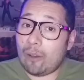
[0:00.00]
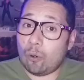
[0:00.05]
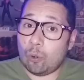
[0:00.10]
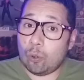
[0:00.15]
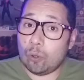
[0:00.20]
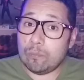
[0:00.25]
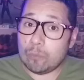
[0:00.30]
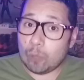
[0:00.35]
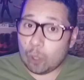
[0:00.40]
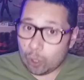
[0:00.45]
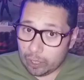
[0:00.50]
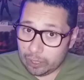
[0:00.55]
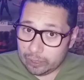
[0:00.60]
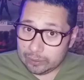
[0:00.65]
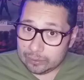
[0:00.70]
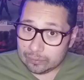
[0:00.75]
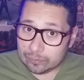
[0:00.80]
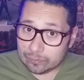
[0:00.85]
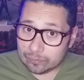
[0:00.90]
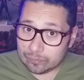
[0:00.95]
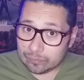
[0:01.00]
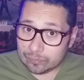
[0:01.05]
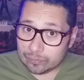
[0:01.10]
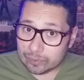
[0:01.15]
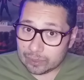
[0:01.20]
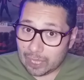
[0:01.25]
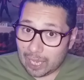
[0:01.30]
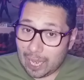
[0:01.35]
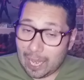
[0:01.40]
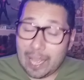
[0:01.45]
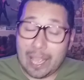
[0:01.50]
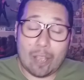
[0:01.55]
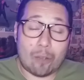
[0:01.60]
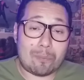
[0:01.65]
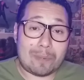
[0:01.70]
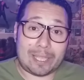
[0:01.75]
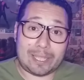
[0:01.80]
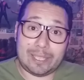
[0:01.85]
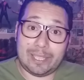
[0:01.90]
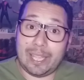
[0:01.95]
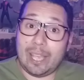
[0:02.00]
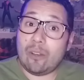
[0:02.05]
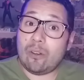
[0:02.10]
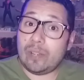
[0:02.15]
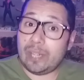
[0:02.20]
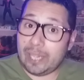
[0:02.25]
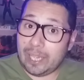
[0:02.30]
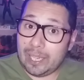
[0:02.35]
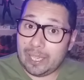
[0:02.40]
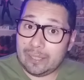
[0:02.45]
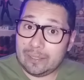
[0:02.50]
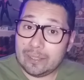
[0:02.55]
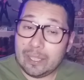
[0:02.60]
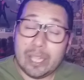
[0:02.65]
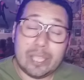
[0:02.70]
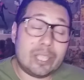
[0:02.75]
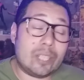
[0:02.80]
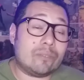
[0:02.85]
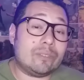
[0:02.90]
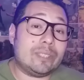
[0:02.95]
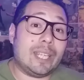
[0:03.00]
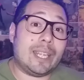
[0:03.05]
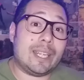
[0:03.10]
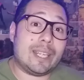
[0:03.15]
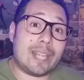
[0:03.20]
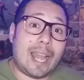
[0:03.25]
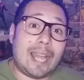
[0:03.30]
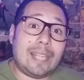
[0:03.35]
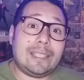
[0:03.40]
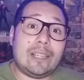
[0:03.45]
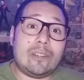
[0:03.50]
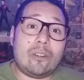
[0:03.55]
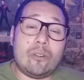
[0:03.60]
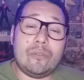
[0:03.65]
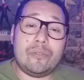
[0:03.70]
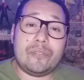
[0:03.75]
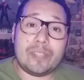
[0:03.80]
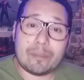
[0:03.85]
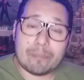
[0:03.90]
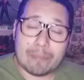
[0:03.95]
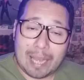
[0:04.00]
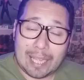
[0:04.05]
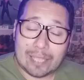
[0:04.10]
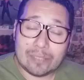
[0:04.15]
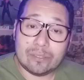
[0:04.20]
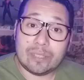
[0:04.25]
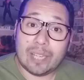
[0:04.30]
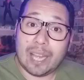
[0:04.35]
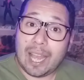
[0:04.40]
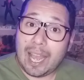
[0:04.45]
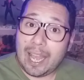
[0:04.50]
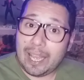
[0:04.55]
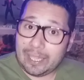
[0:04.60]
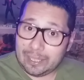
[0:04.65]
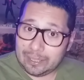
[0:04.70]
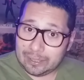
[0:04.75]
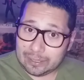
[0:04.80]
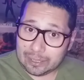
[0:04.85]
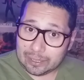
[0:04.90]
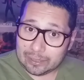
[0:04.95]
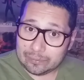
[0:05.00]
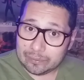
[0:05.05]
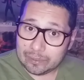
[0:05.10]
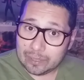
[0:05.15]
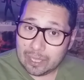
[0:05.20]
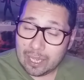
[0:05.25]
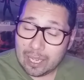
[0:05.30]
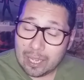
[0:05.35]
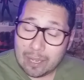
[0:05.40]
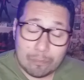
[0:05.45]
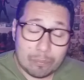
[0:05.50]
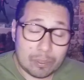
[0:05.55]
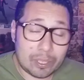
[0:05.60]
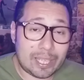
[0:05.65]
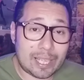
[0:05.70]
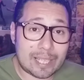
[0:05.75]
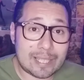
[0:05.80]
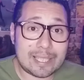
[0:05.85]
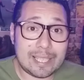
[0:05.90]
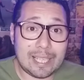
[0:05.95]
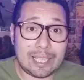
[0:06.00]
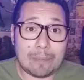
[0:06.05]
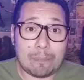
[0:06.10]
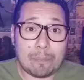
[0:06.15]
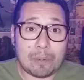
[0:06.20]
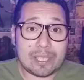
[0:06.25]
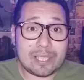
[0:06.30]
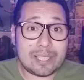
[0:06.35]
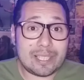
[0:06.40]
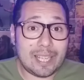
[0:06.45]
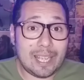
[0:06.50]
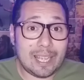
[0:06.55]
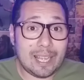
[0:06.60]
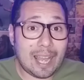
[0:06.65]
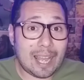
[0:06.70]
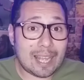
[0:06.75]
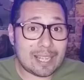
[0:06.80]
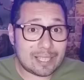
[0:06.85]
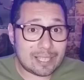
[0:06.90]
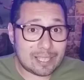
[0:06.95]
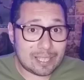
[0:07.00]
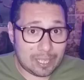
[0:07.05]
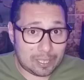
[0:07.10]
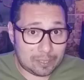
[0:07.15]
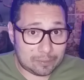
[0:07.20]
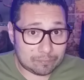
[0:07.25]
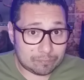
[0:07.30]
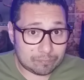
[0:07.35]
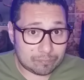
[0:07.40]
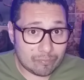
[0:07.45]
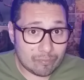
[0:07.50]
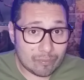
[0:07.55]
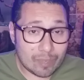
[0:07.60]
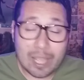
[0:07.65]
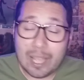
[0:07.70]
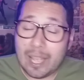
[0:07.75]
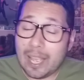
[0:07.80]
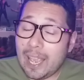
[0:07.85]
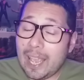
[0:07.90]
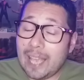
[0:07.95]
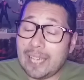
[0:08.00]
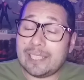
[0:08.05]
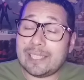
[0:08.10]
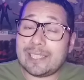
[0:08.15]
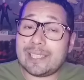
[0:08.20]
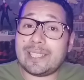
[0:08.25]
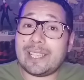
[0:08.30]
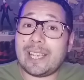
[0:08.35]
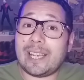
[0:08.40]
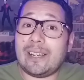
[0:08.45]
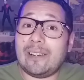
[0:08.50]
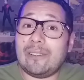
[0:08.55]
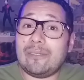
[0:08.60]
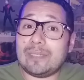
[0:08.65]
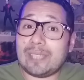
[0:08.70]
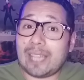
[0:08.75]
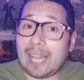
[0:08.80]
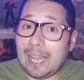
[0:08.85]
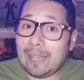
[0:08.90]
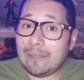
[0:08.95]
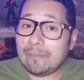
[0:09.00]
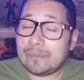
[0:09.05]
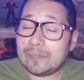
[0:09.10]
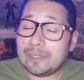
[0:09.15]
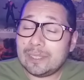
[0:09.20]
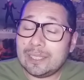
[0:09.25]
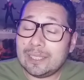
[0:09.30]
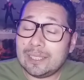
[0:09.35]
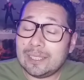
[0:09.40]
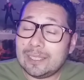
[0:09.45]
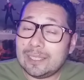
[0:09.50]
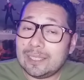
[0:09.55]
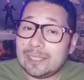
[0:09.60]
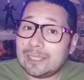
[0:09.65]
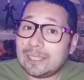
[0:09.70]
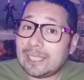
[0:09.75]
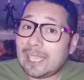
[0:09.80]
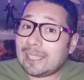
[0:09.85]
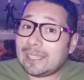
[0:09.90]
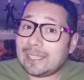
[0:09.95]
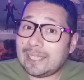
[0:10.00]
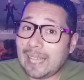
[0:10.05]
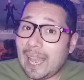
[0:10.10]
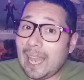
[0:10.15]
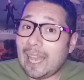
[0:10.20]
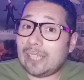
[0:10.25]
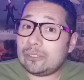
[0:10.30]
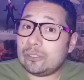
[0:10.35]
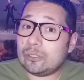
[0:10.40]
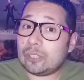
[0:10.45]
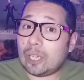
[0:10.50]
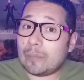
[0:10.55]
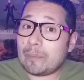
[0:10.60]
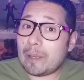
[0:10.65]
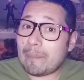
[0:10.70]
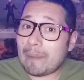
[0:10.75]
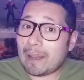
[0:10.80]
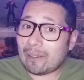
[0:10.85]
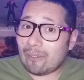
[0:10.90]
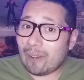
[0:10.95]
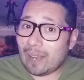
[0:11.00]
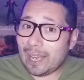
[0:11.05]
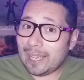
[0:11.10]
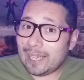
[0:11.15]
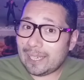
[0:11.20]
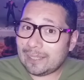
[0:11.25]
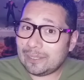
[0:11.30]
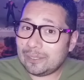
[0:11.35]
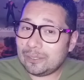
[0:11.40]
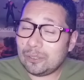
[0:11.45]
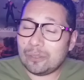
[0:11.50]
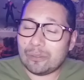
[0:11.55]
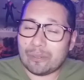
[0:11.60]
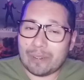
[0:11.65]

rumor, tá? É uma teoria, não tem nada confirmado ainda. Porque a cena pode ser assim. Eles chegam lá da terra do Tobey Maguire, no